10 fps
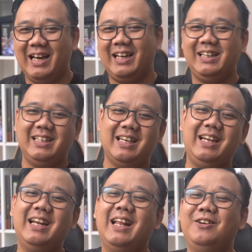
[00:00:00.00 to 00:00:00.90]
nah, kita
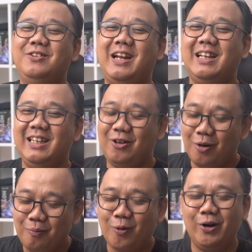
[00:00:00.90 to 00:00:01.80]
cari tahu nanti
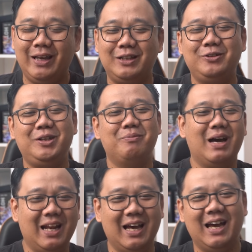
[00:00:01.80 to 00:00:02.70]
ompongnya tuh di
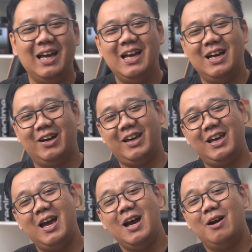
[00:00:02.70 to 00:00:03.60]
mana. Oke,
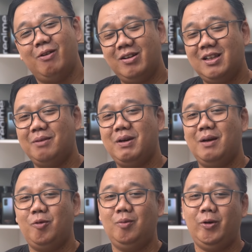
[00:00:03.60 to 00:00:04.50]
okay? walau tetap
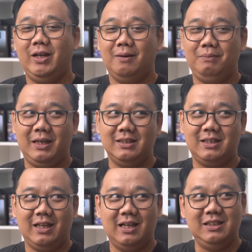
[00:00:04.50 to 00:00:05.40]
ada poin-poin yang bikin
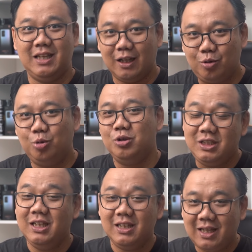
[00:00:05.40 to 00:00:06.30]
saya jatuh
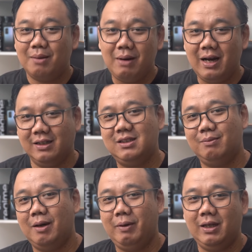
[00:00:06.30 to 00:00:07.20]
cinta banget
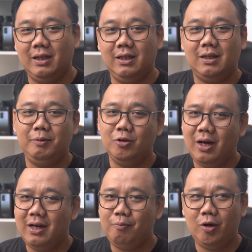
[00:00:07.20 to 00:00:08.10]
sama HP ini, tapi
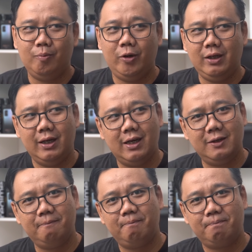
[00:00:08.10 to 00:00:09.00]
juga ada poin-poin
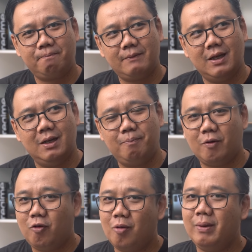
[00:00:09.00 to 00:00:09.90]
yang Eh,
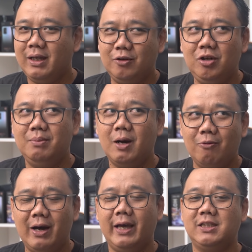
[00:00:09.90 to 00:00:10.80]
performanya tuh di
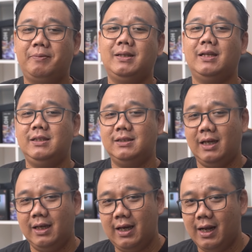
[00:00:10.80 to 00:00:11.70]
bawah ekspektasi
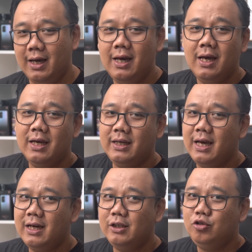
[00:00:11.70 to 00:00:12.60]
saya ya.
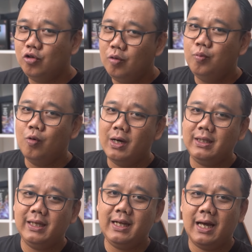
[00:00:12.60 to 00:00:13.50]
Yang cukup
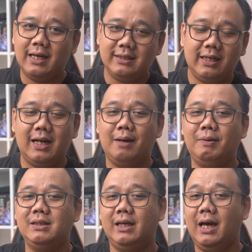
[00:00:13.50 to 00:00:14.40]
buat jadi alasan
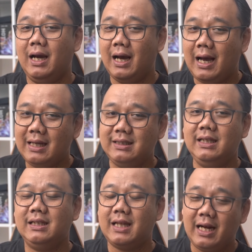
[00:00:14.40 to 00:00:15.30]
kenapa saya nggak
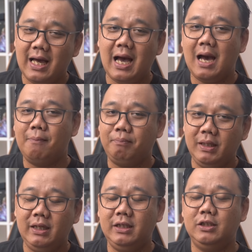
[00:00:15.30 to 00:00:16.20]
kasih tanda
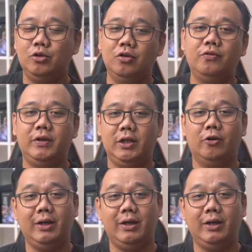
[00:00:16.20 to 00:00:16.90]
api di judul video